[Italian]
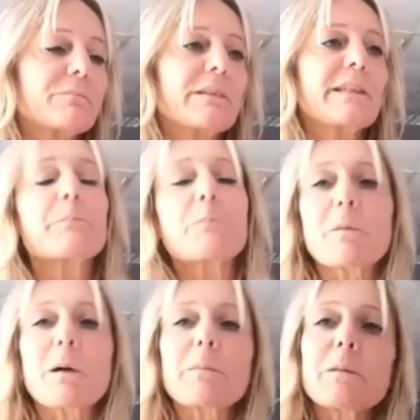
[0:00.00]
che
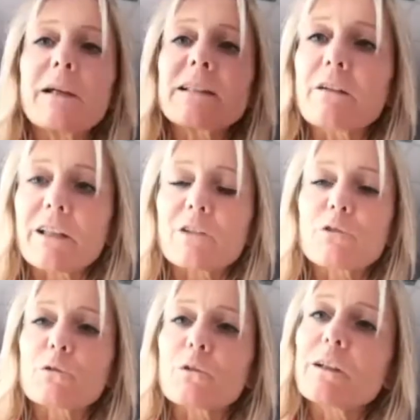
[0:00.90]
probabilmente avrei
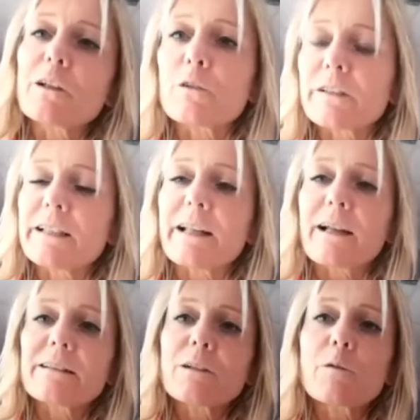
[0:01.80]
raggiunto qualcosa di
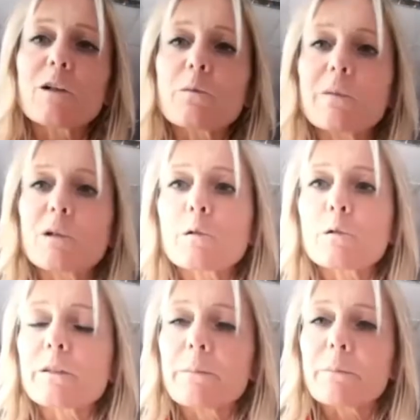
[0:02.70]
grande. Quello me lo
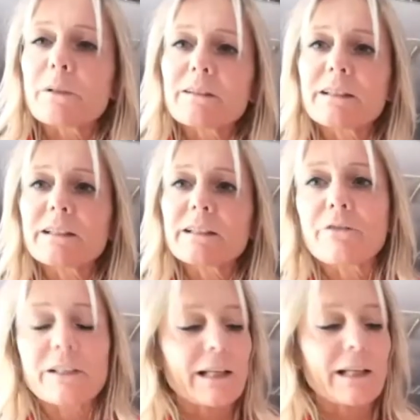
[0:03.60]
sono sempre sentita
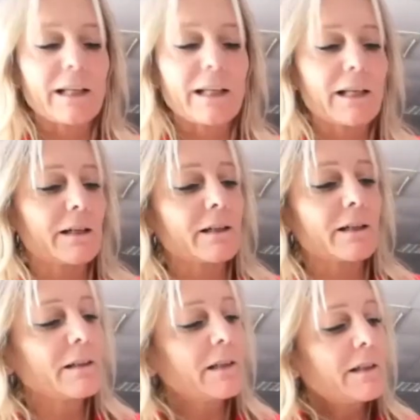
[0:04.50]
fin dalla,
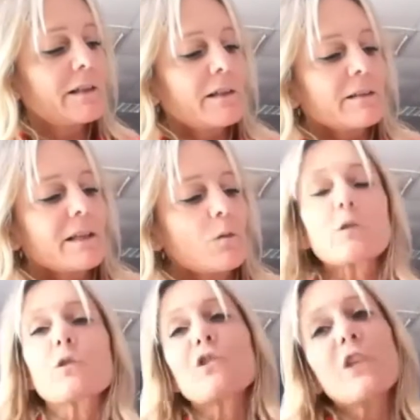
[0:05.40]
da quando ho
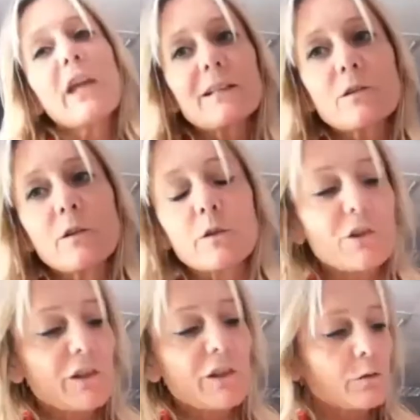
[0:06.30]
scelto e
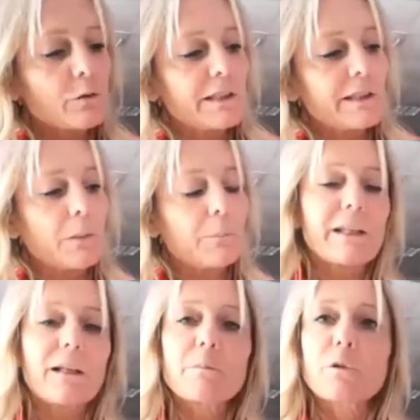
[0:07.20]
deciso di
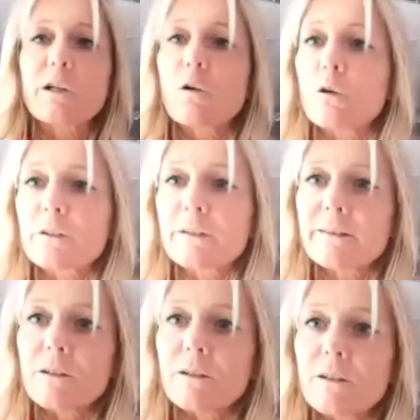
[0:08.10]
aprire il mio
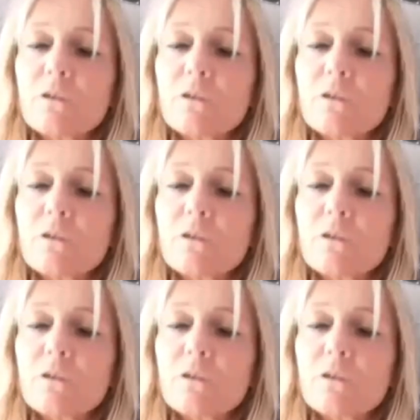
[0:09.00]
negozio.